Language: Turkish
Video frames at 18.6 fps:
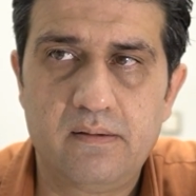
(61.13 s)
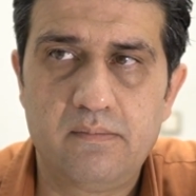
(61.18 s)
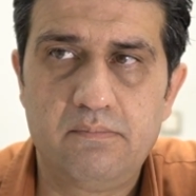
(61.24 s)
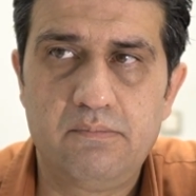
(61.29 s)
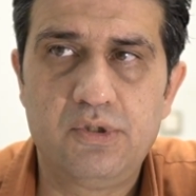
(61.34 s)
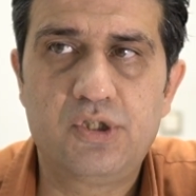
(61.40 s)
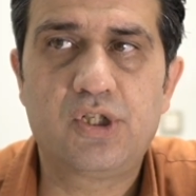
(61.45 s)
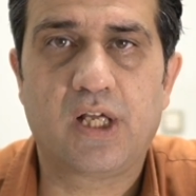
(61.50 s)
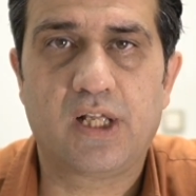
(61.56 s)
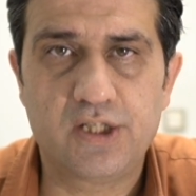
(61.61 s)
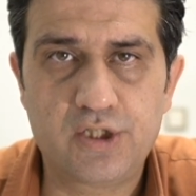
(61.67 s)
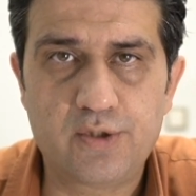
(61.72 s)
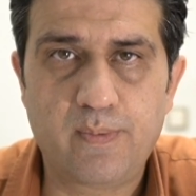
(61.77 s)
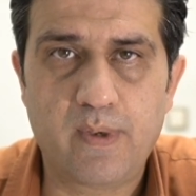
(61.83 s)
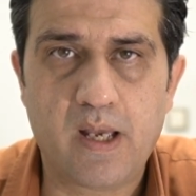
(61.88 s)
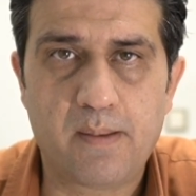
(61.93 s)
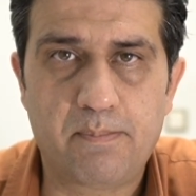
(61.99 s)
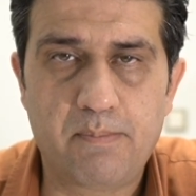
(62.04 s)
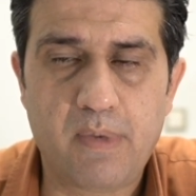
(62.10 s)
bir
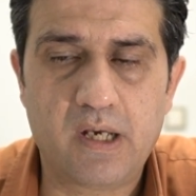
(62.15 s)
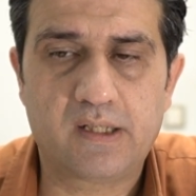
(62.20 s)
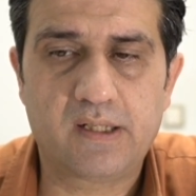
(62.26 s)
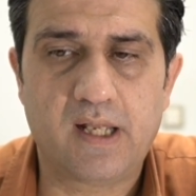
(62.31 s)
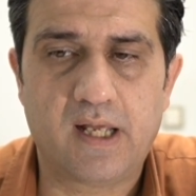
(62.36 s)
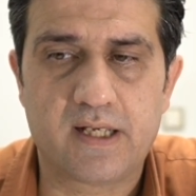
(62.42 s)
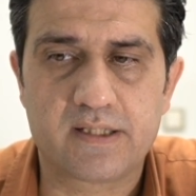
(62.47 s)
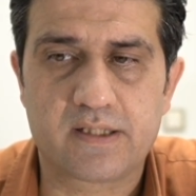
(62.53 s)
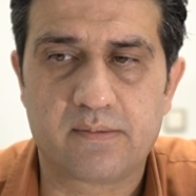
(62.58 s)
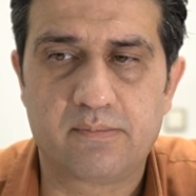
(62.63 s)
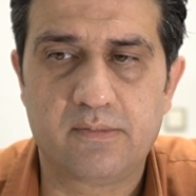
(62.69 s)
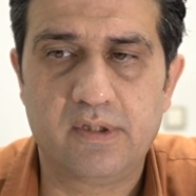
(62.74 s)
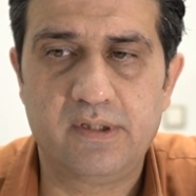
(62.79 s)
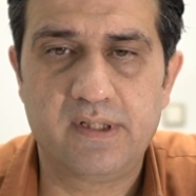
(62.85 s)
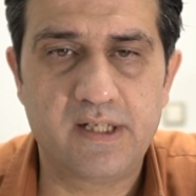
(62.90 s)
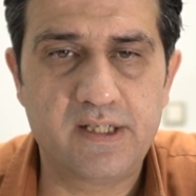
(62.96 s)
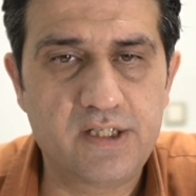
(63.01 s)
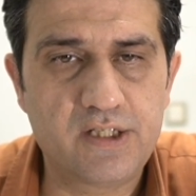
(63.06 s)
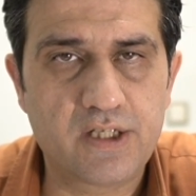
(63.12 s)
çalışma yapmak lazımdı.
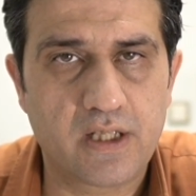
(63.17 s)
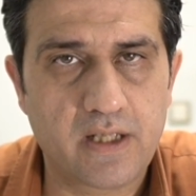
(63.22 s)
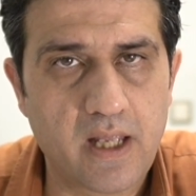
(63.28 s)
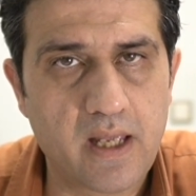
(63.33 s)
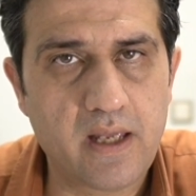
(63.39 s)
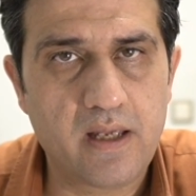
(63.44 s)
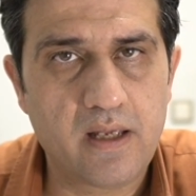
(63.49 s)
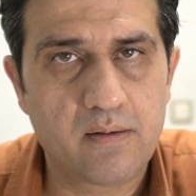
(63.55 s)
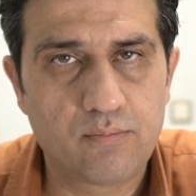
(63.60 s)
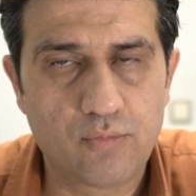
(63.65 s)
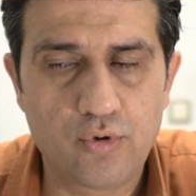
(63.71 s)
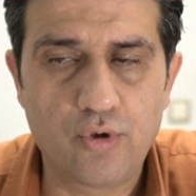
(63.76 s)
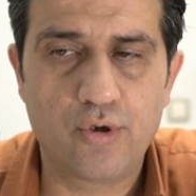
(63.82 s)
Neticede bu